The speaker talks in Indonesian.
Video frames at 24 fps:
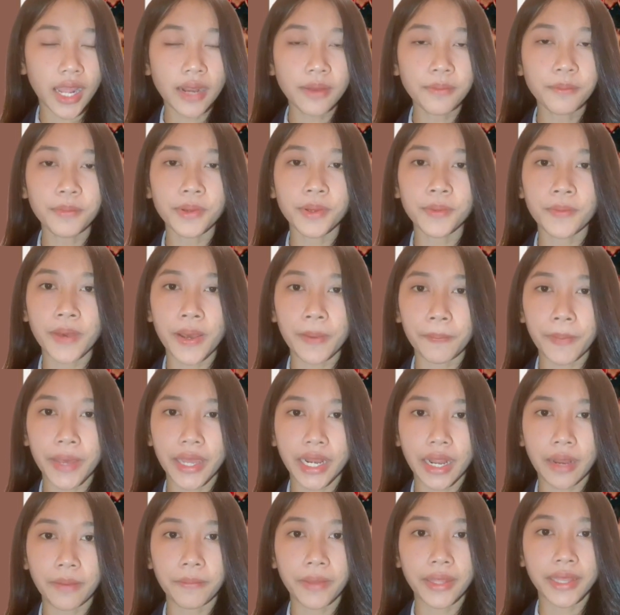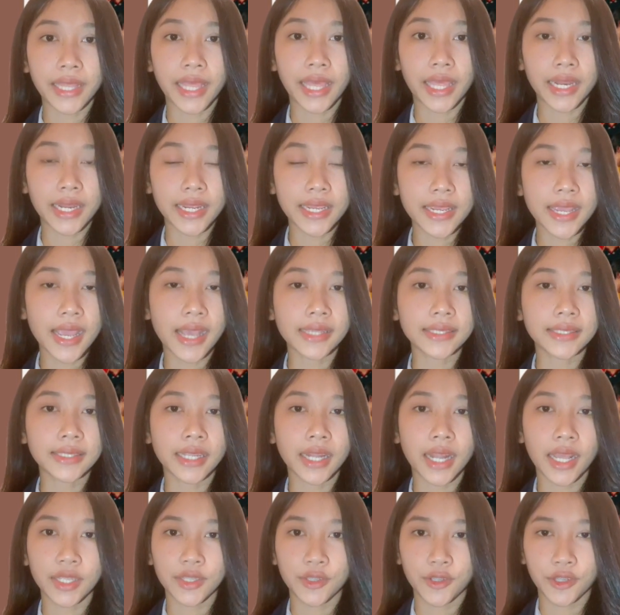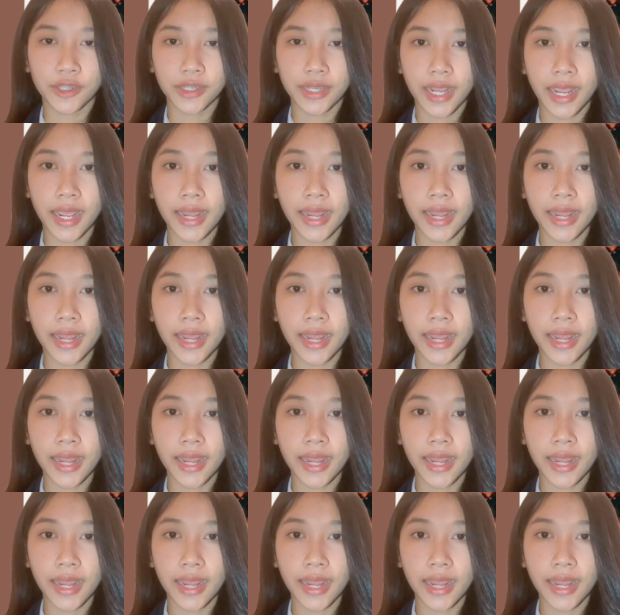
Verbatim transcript: pemaparan materi yang selanjutnya.